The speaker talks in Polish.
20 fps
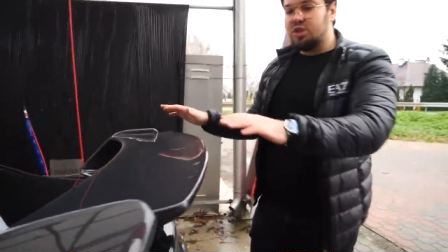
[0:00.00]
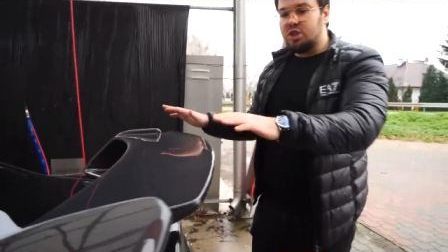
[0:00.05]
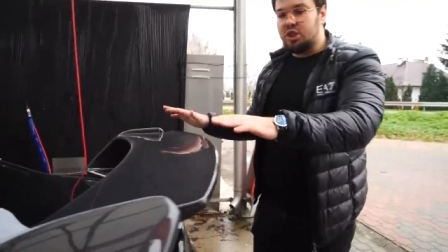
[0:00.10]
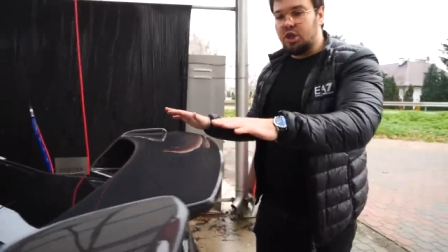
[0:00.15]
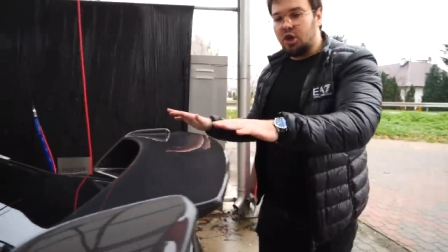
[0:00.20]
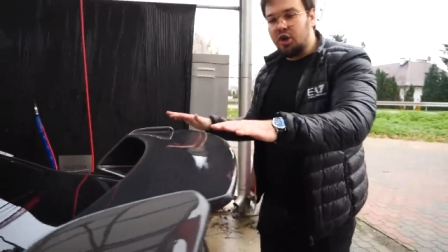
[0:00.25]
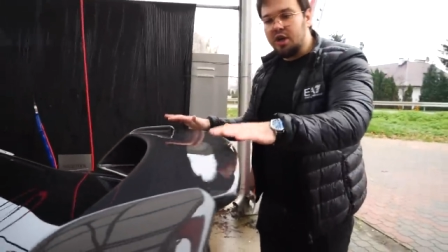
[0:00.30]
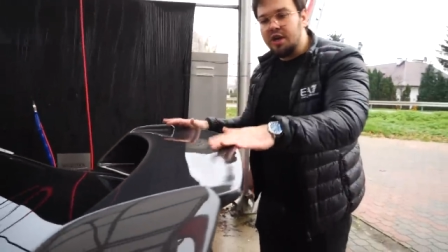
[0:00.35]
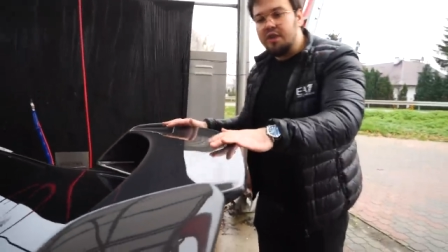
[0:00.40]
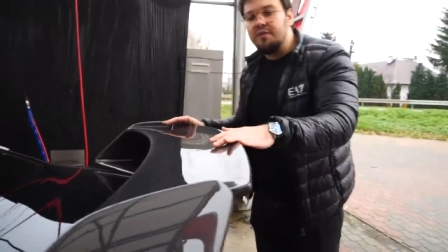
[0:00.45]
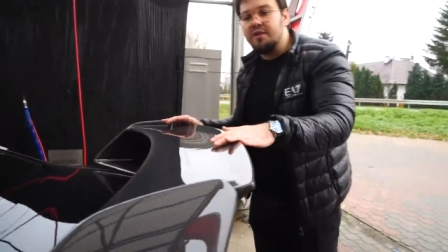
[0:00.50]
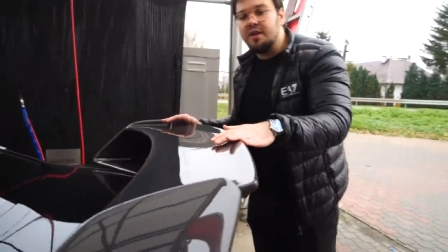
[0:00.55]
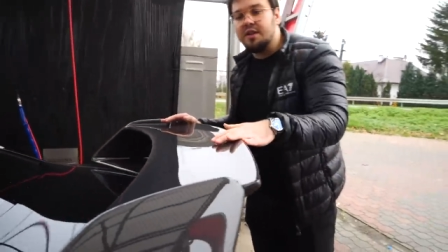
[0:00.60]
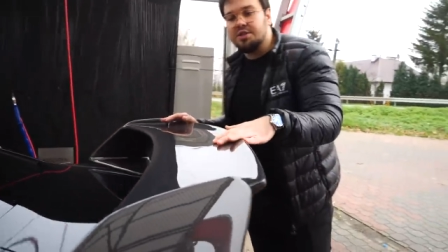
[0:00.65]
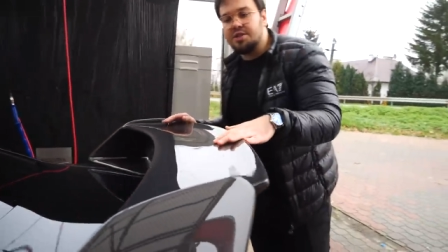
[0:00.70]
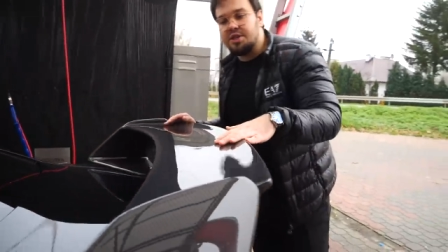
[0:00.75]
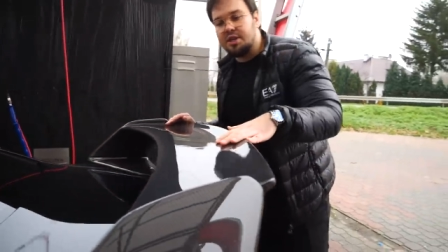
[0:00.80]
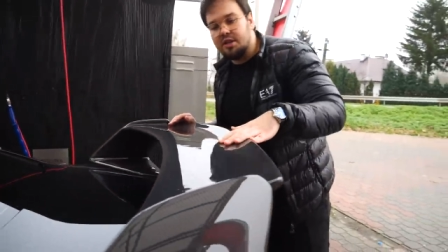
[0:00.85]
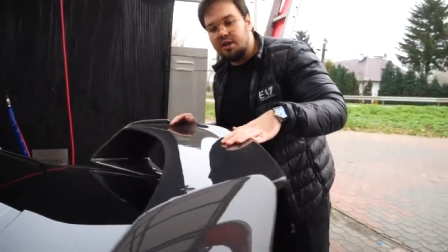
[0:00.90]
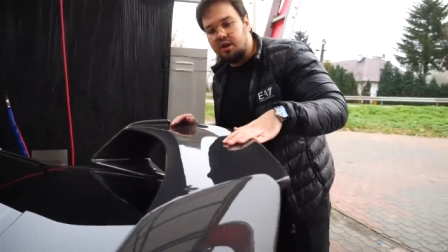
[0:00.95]
trochę
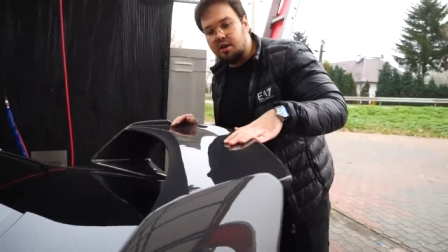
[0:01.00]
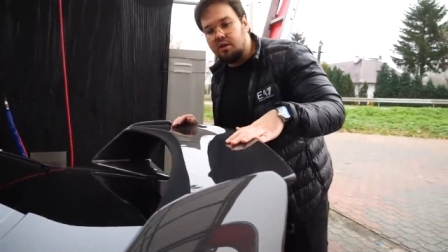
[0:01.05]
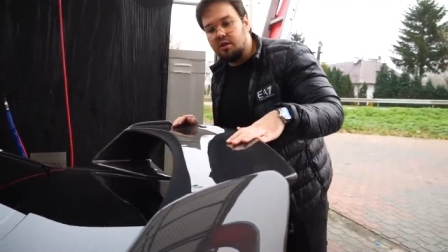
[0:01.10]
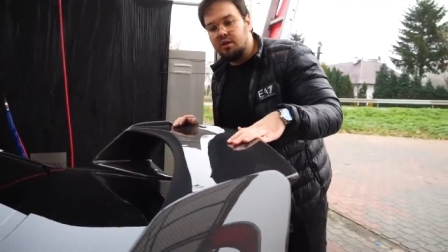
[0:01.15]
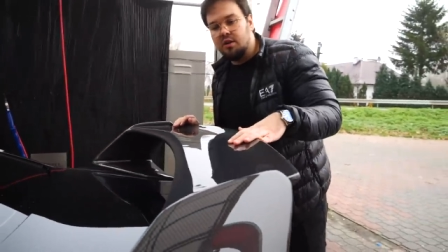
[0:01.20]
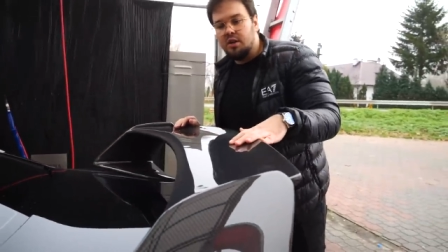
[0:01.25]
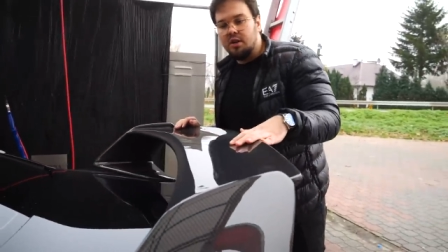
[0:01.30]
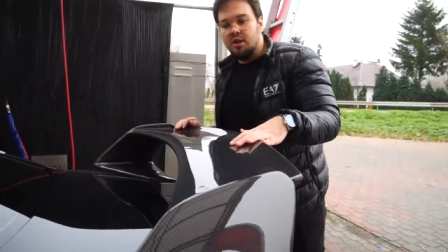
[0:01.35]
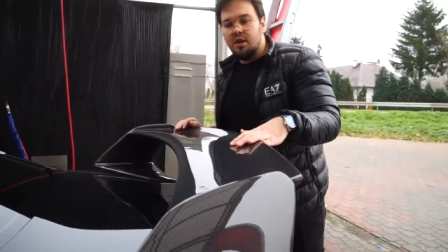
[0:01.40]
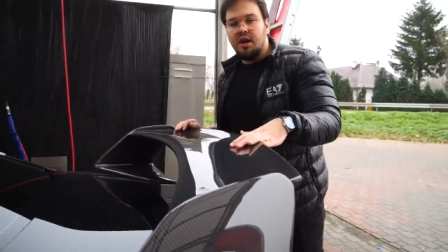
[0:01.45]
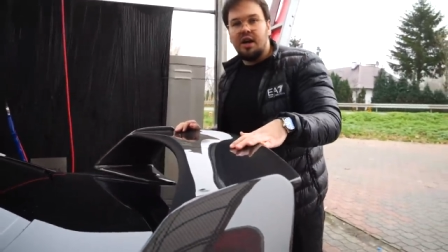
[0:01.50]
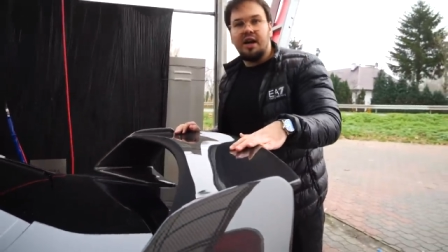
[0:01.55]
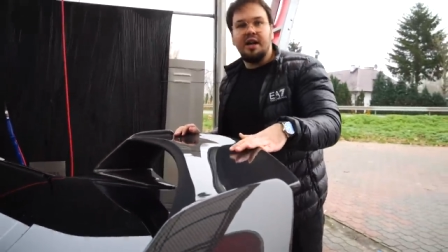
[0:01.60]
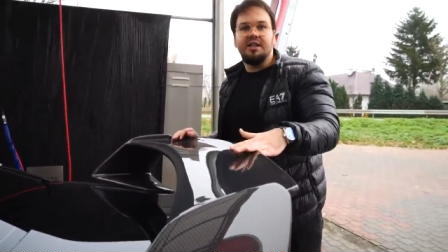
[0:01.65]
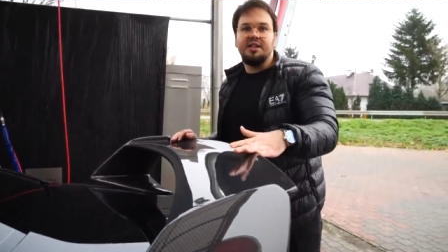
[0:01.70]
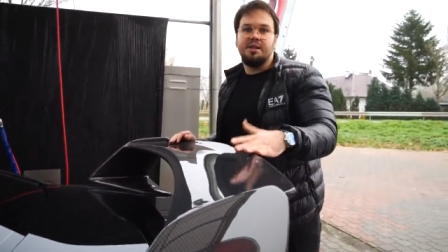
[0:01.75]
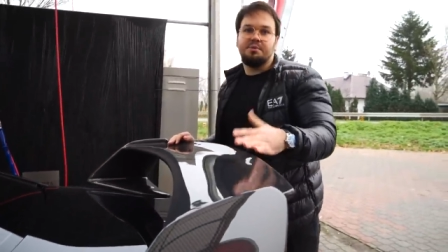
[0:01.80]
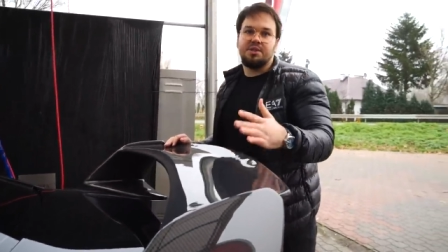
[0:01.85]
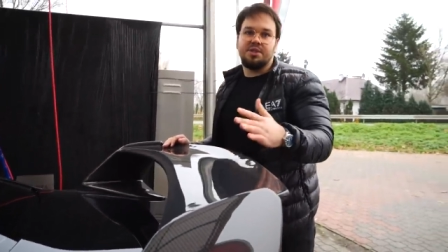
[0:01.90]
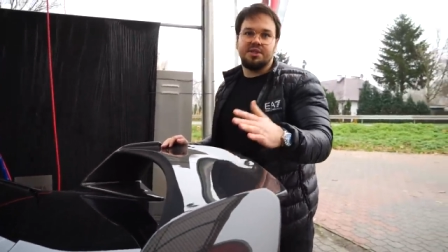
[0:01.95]
większego,
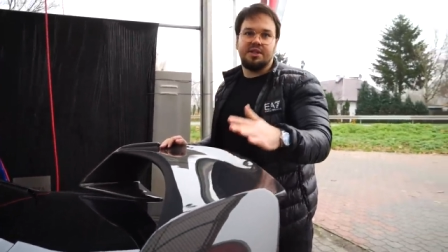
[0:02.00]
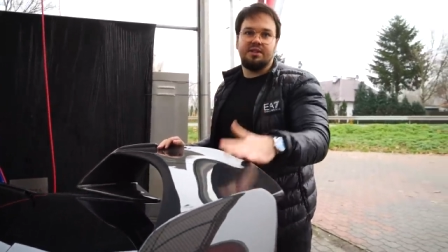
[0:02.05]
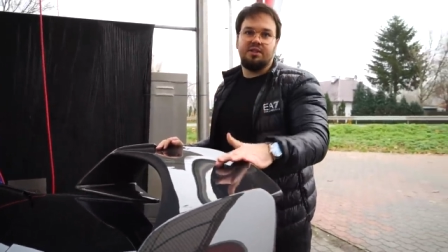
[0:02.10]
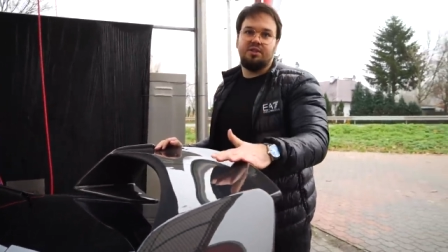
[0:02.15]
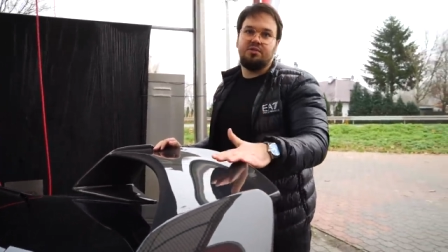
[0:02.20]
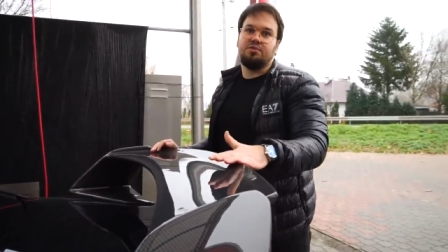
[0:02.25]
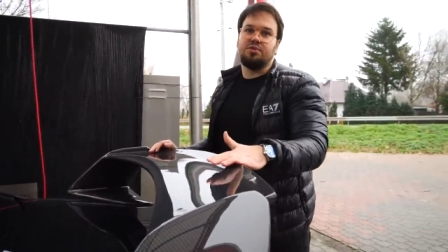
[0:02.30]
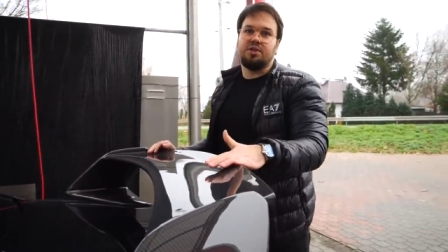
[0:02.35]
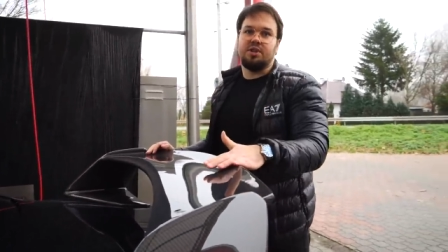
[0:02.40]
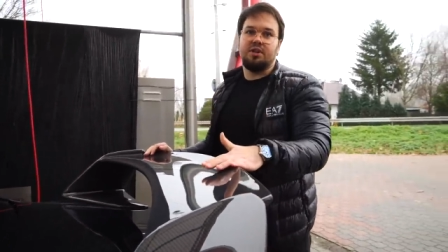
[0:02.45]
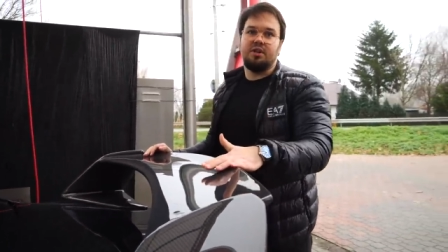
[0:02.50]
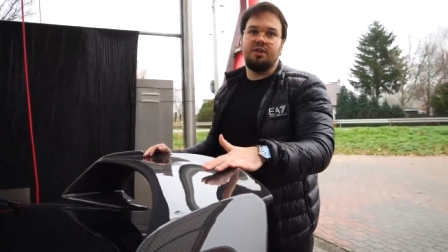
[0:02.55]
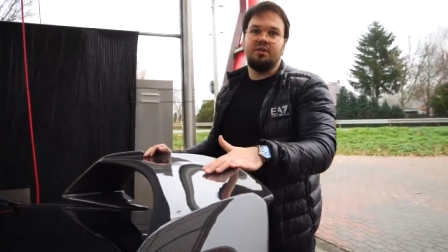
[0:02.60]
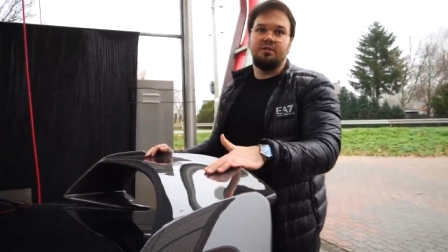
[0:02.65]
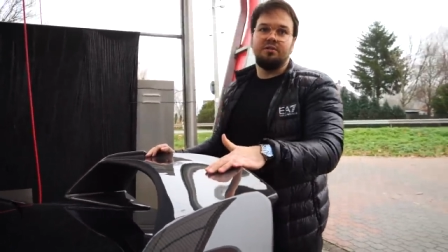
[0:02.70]
ale nie przesadnie dużego.